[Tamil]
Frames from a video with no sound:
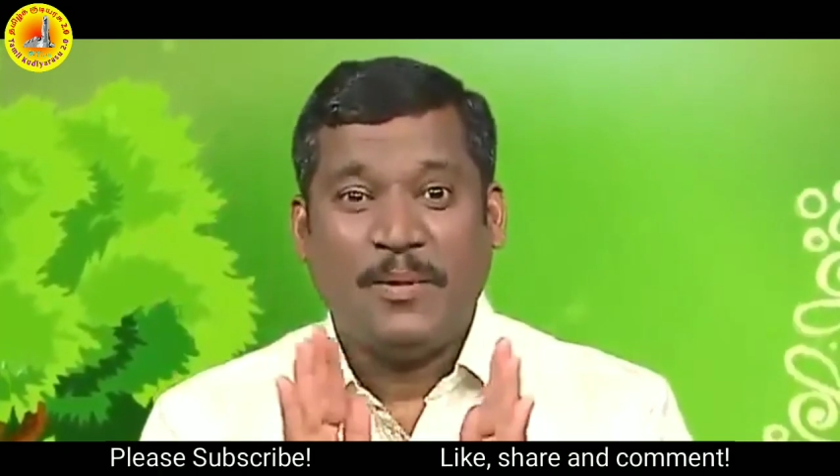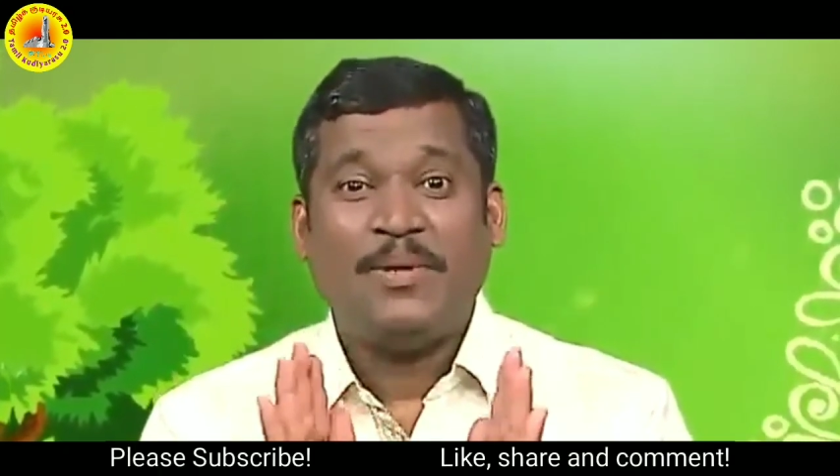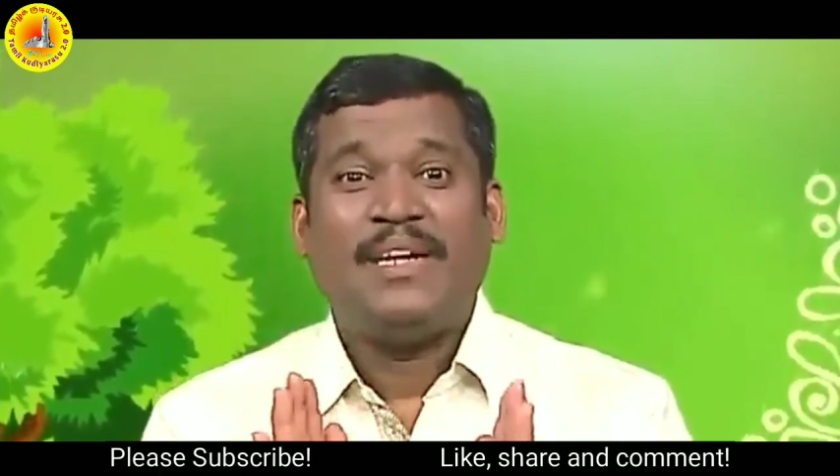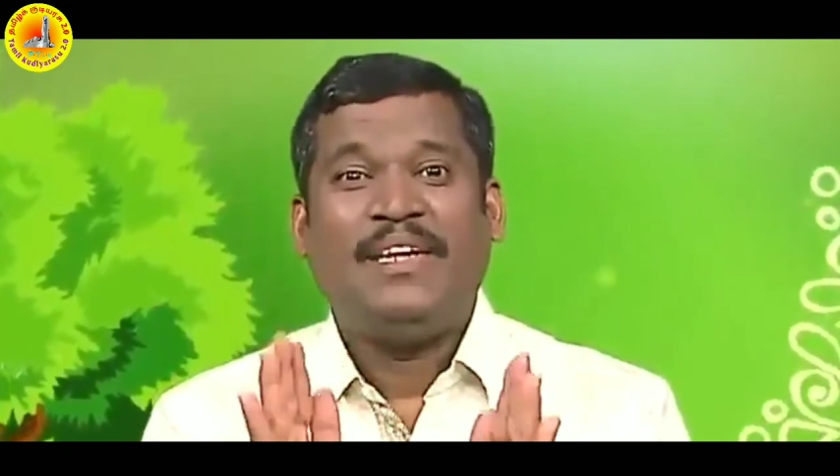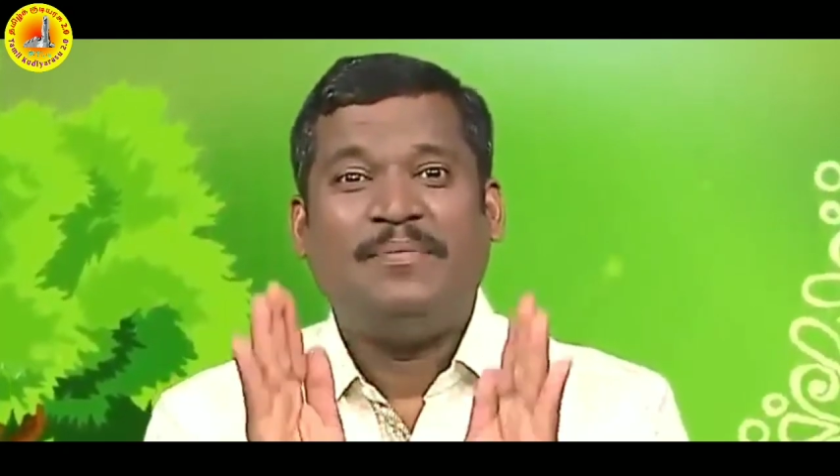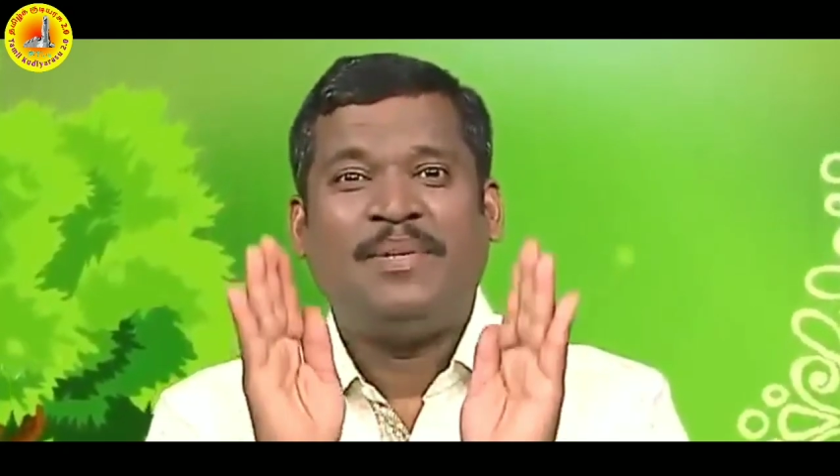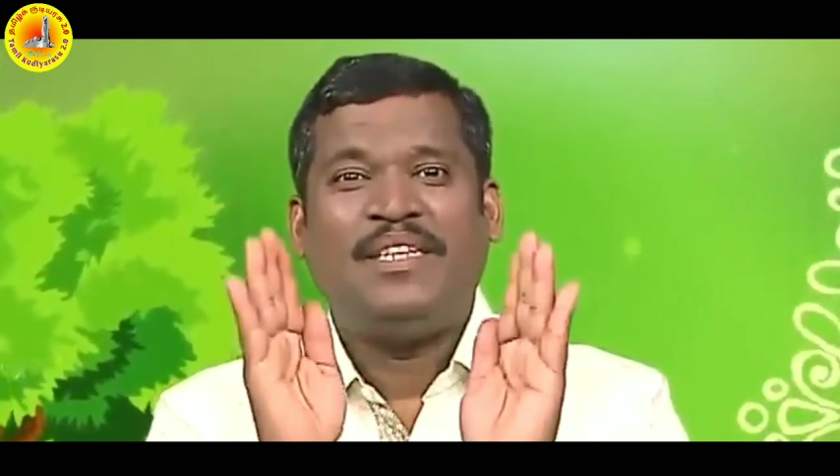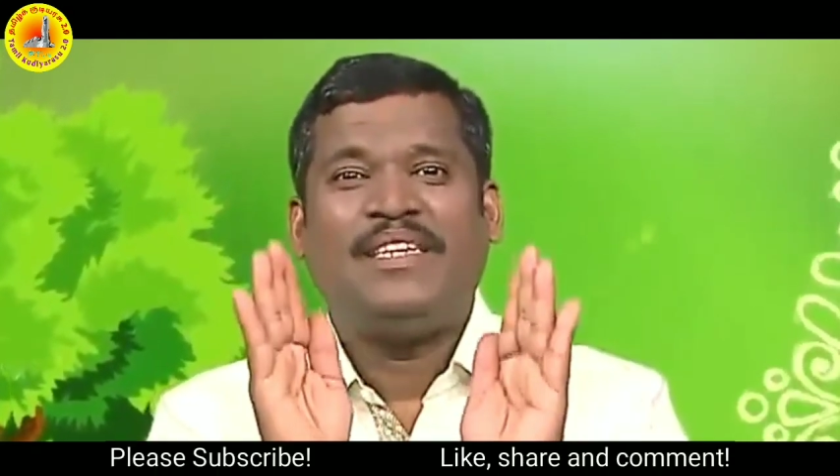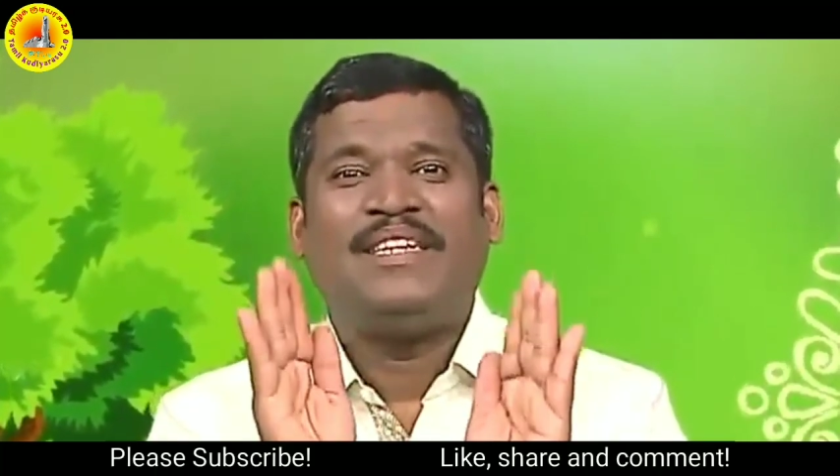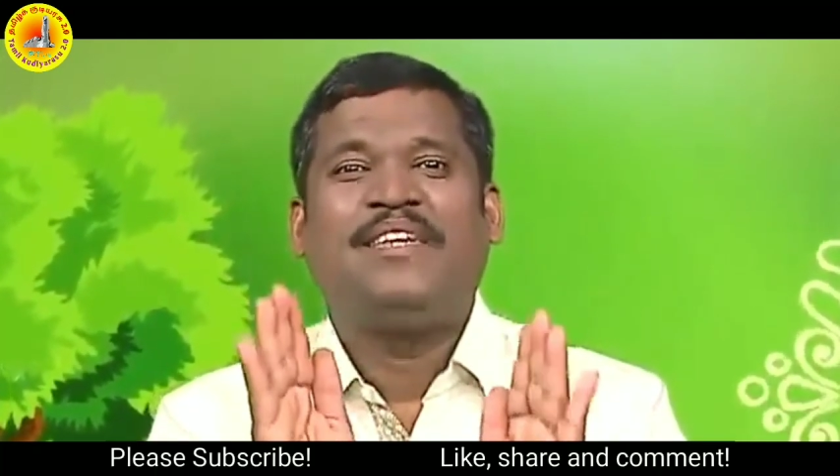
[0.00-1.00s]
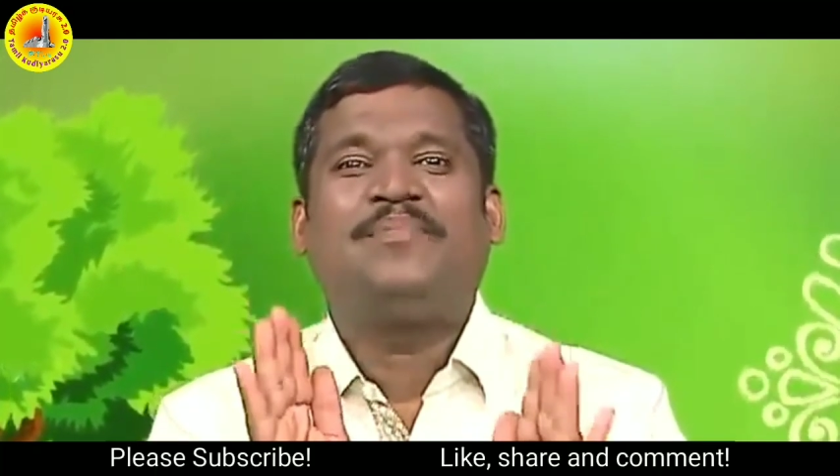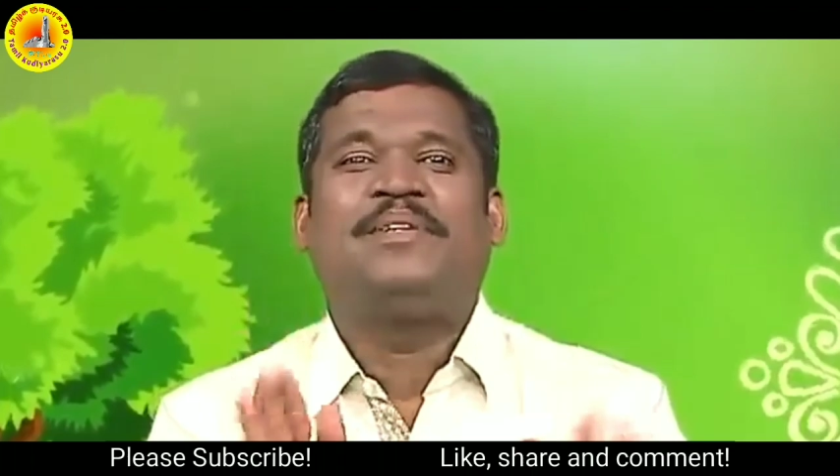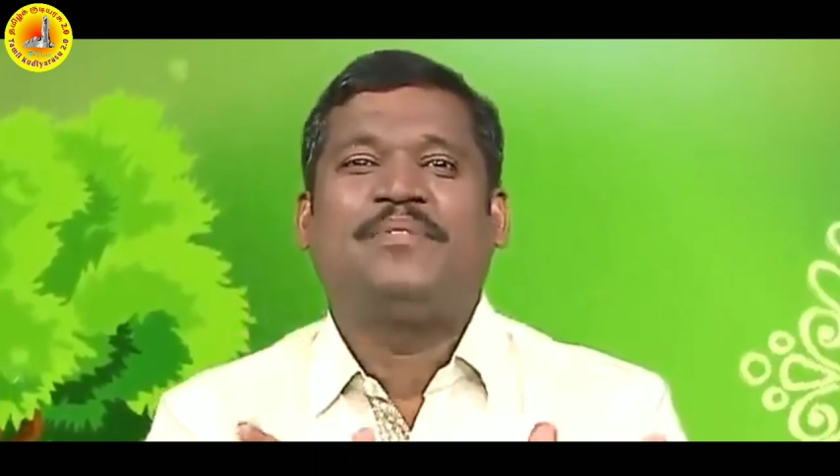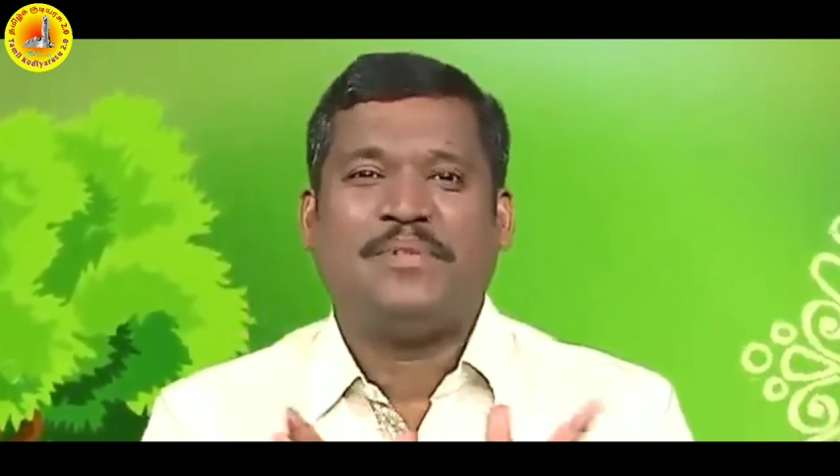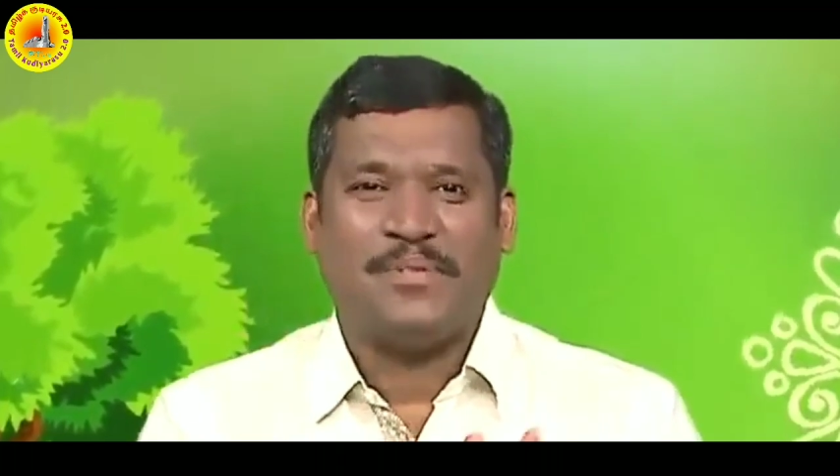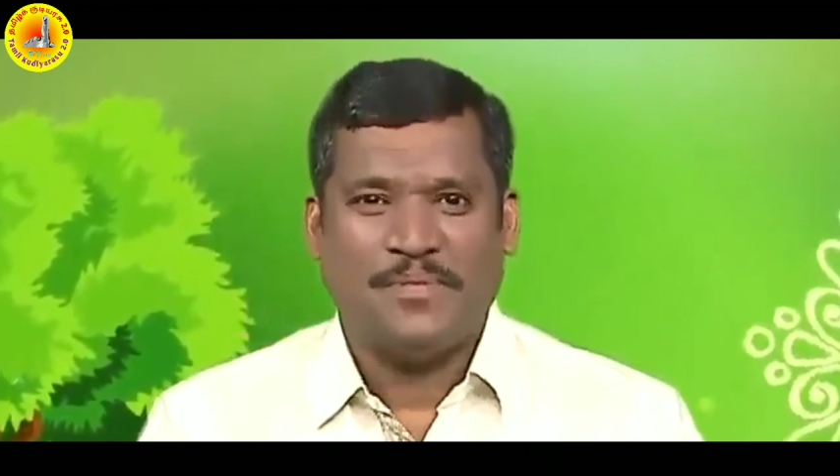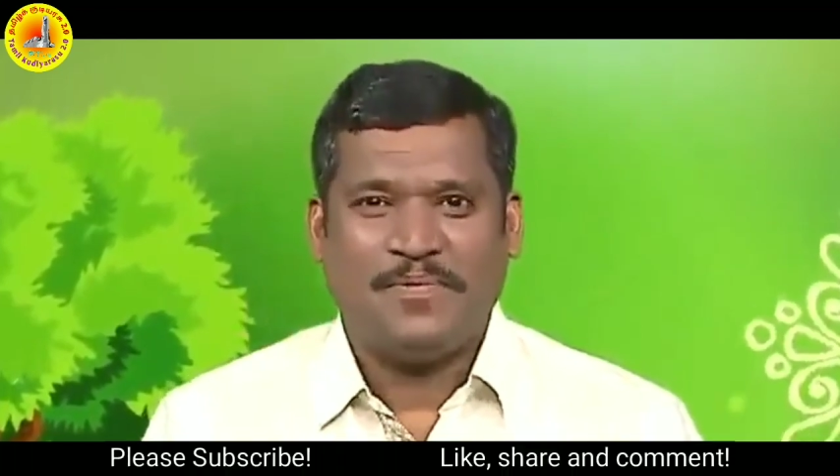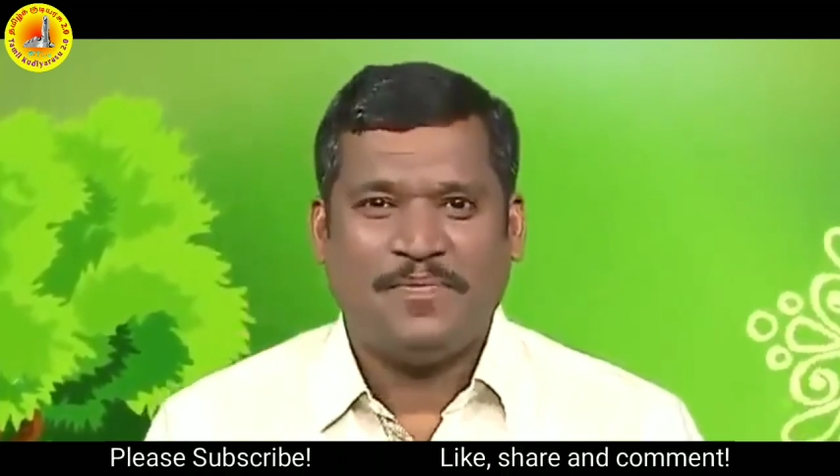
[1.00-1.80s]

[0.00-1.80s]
உங்கள் நிம்மதிக்கு ஏற்பாடு பண்ணும்